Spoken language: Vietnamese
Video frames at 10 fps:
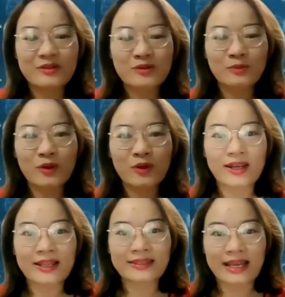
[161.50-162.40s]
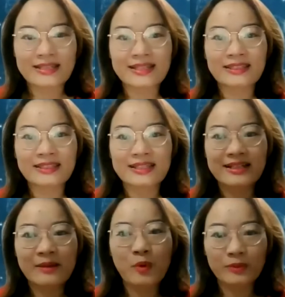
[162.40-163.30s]
chúng tôi gọi là tài chính thì
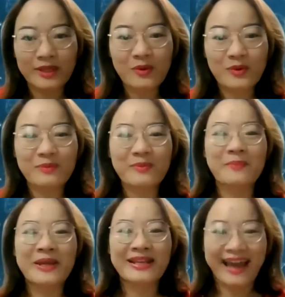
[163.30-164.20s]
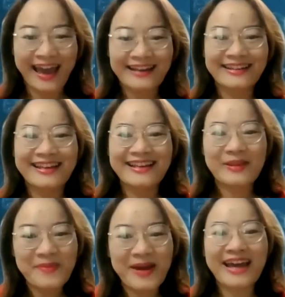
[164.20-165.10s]
chính là mục tiêu nhưng mà bình an
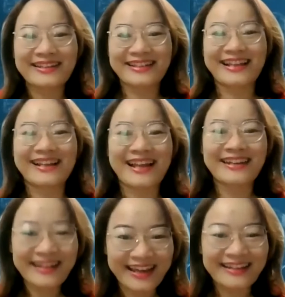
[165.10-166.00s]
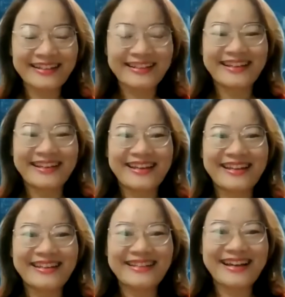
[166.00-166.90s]
tâm an thì lại là đích đến
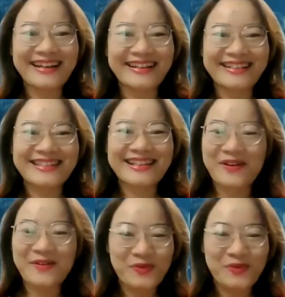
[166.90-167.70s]
nên rất là